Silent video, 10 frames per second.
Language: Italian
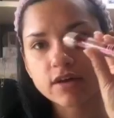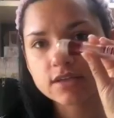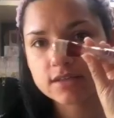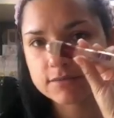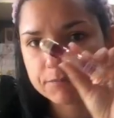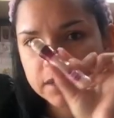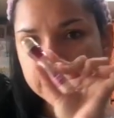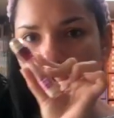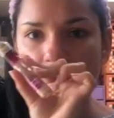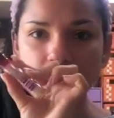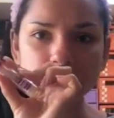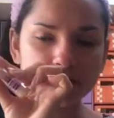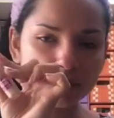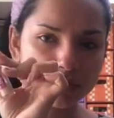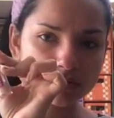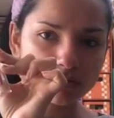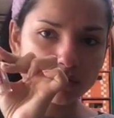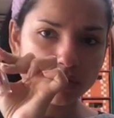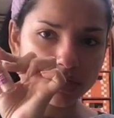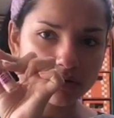vado ad applicare questo
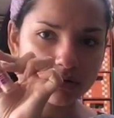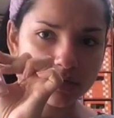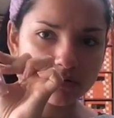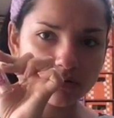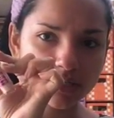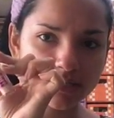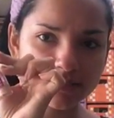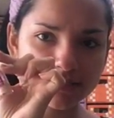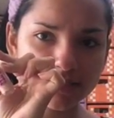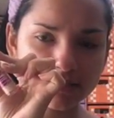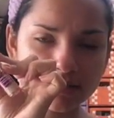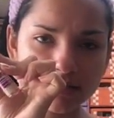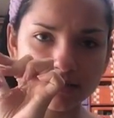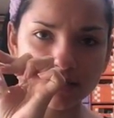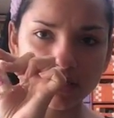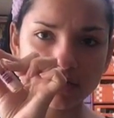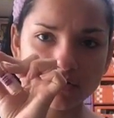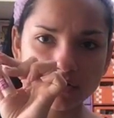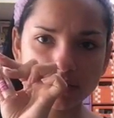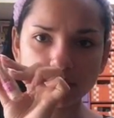qui, il correttore Instant
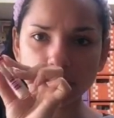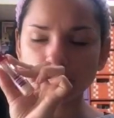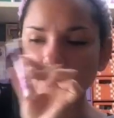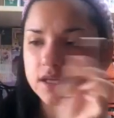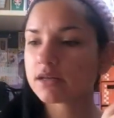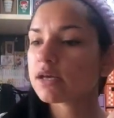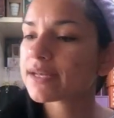Anti-Age di Maybelline,